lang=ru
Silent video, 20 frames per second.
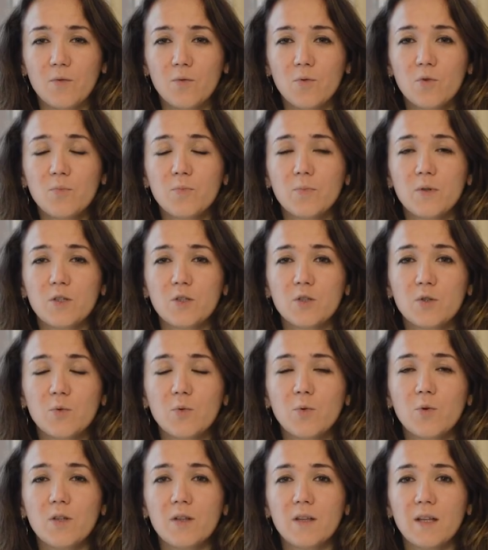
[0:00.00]
он
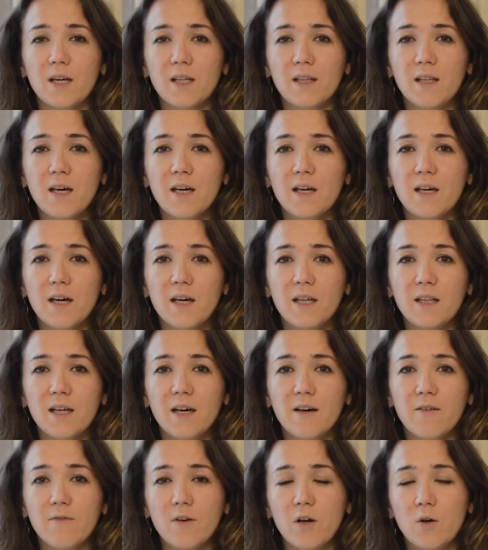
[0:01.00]
происходит тогда,
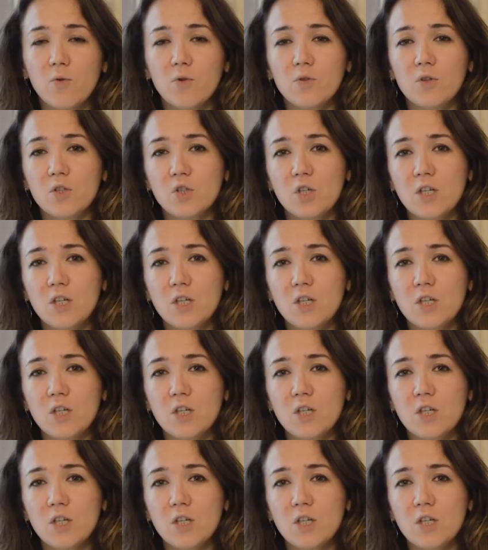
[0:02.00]
когда в какой-то